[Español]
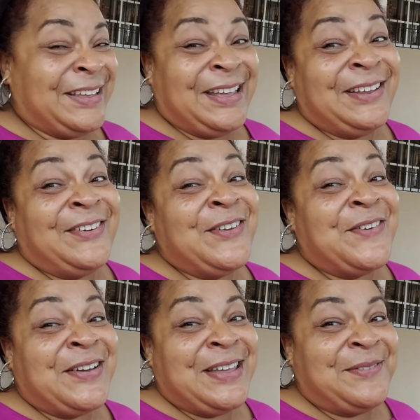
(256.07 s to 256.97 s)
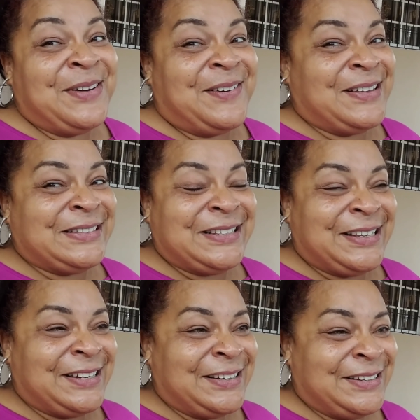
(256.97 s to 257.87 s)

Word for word: Ella le cogió con que ella me la va a hacer.